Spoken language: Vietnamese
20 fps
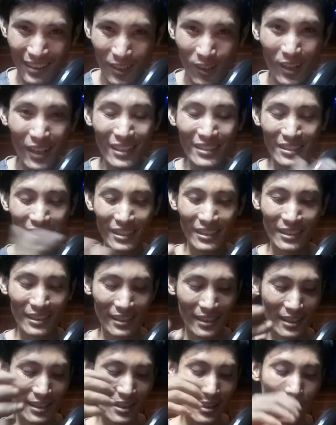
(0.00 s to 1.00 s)
đó, là gì
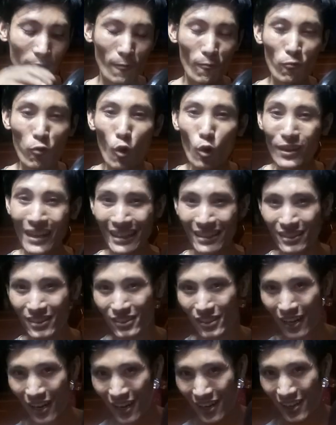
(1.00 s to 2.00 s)
vô năng
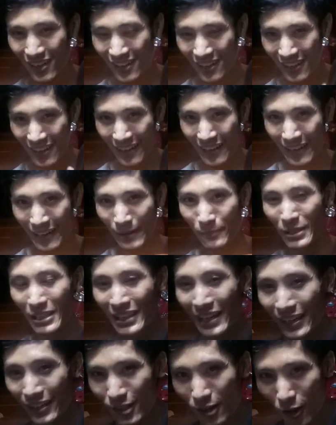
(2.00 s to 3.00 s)
nửa em đã
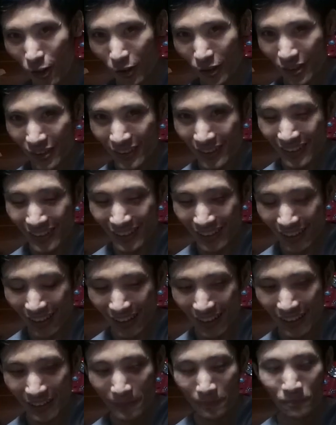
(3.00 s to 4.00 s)
thay rồi
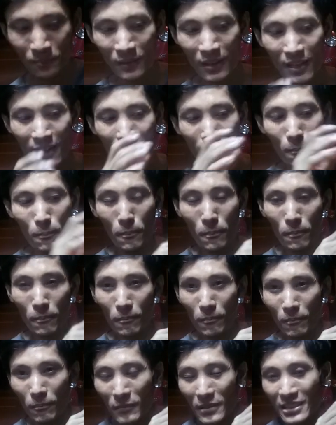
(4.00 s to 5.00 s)
đó
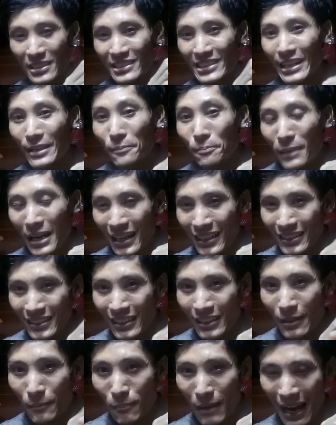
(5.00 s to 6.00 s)
xét măng
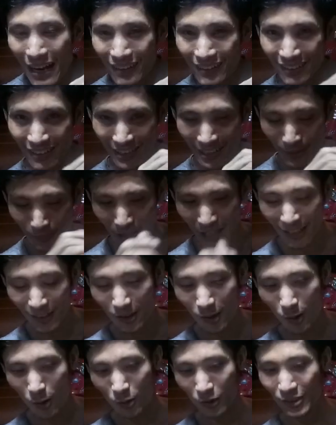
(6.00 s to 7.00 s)
tức là bạc em thay
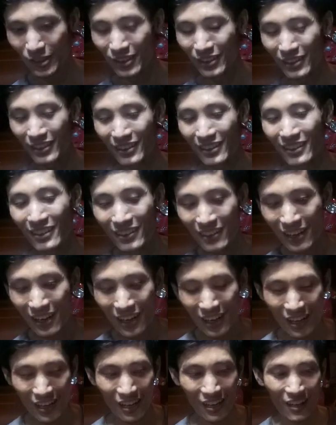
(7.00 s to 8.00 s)
rồi
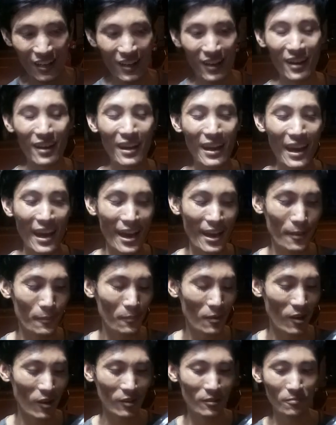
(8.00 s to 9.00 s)
đó hai
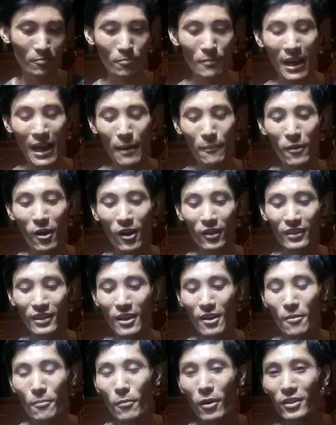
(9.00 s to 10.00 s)
món ba món
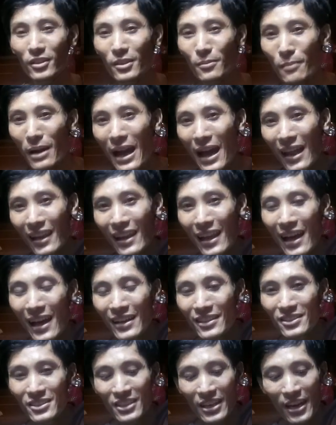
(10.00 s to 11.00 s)
món thứ ba
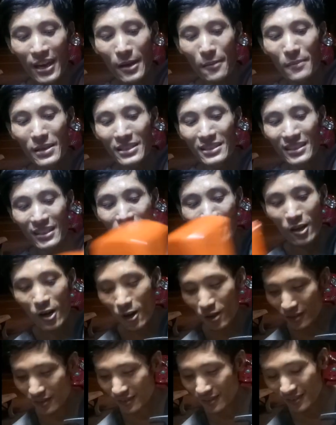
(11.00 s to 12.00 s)
là chế bị sang
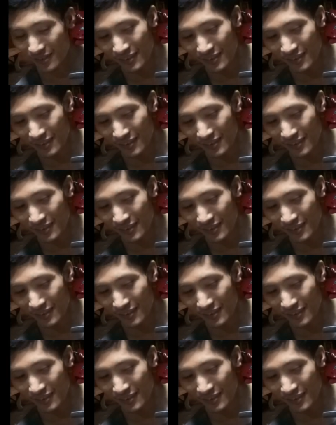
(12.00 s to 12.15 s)
con